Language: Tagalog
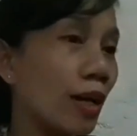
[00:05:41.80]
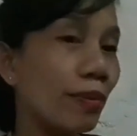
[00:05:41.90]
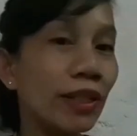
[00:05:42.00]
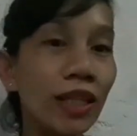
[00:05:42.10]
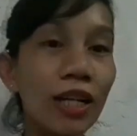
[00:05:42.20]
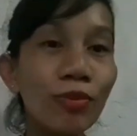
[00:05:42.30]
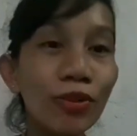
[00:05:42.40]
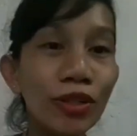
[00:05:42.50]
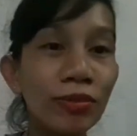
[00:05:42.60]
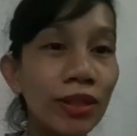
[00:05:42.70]
Per kilo
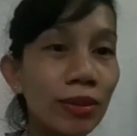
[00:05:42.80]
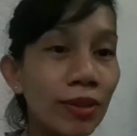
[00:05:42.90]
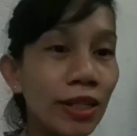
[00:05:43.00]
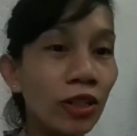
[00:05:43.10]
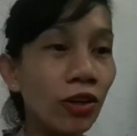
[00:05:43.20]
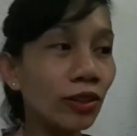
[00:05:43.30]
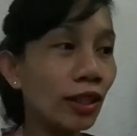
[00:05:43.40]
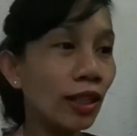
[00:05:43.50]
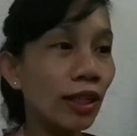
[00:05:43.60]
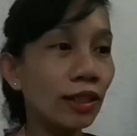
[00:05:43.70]
po yung binibili ko,
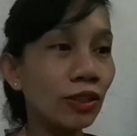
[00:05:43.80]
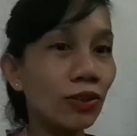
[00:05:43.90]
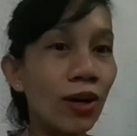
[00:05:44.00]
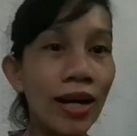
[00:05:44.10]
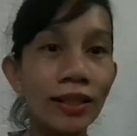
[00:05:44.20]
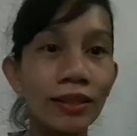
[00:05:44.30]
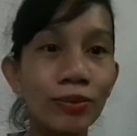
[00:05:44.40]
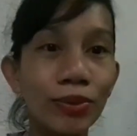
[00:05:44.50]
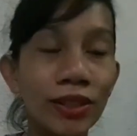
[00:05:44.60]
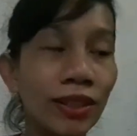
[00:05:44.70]
tag
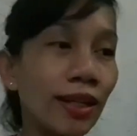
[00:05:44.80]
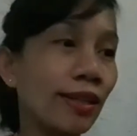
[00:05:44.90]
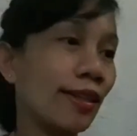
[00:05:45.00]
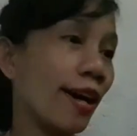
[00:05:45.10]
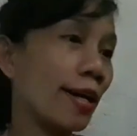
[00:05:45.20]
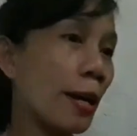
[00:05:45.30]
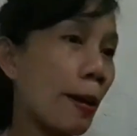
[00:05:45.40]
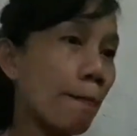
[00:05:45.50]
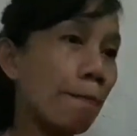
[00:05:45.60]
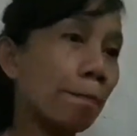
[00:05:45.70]
200 po sa taytay.
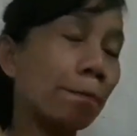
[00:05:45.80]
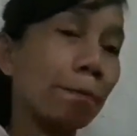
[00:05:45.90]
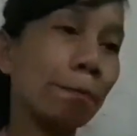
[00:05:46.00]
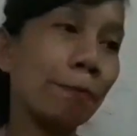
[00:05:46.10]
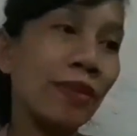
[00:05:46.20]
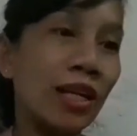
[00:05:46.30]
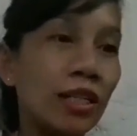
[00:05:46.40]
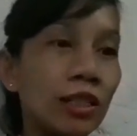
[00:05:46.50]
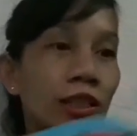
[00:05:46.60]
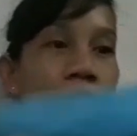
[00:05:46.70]

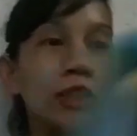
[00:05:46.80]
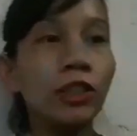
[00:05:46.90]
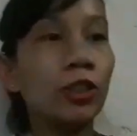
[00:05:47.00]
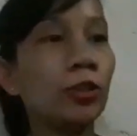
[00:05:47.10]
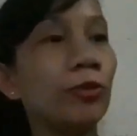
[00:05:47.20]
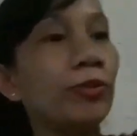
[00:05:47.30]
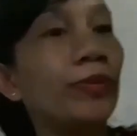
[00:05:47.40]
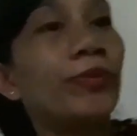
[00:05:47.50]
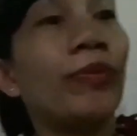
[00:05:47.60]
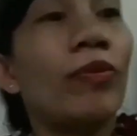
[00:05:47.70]
Mm,
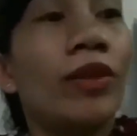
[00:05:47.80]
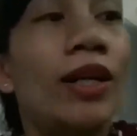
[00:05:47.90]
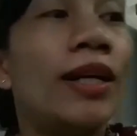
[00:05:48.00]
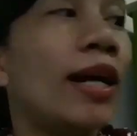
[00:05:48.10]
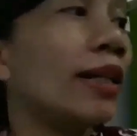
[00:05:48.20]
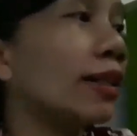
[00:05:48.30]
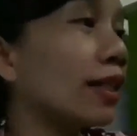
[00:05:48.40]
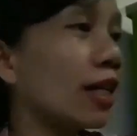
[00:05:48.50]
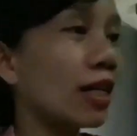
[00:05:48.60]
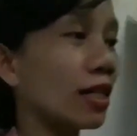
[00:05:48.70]
ayan.
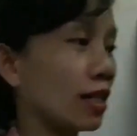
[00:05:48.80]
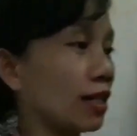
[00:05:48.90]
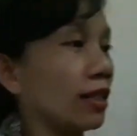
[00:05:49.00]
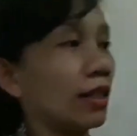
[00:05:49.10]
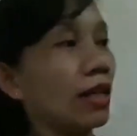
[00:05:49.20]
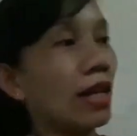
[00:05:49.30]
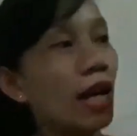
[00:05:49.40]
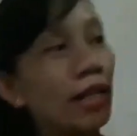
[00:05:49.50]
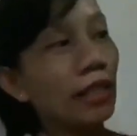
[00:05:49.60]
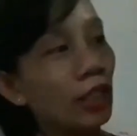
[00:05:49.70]

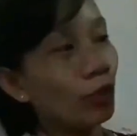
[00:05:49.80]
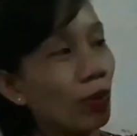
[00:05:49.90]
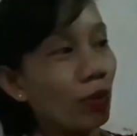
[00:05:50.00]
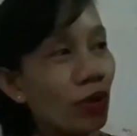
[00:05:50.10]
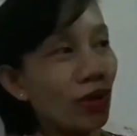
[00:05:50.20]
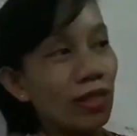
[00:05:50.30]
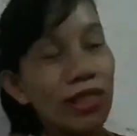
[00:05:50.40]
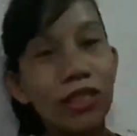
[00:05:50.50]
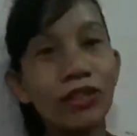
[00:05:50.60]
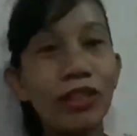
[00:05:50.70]
At ito pa po,
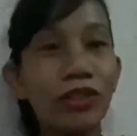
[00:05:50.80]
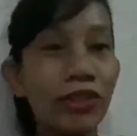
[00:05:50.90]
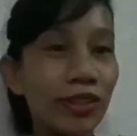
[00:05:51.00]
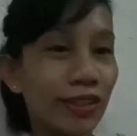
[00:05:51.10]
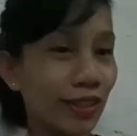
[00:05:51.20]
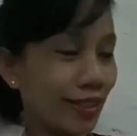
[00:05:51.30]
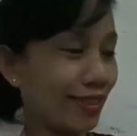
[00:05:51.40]
si unicorn.